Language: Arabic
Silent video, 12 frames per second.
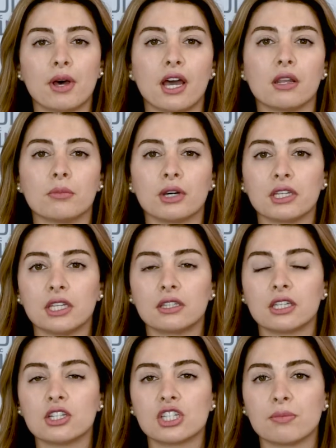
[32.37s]
مع المريض
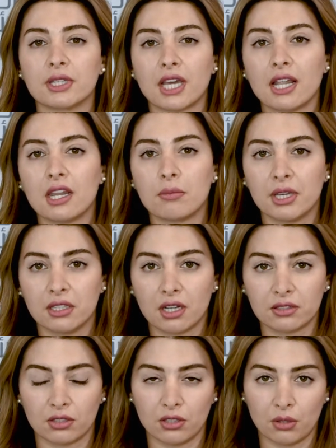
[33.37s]
كل شيء متعلق
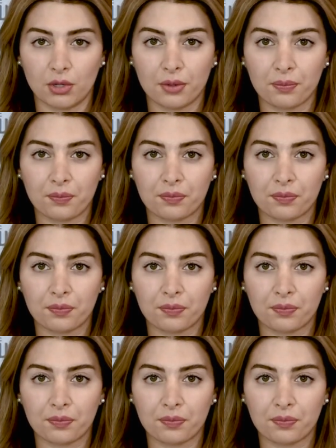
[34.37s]
بإدارة الدواء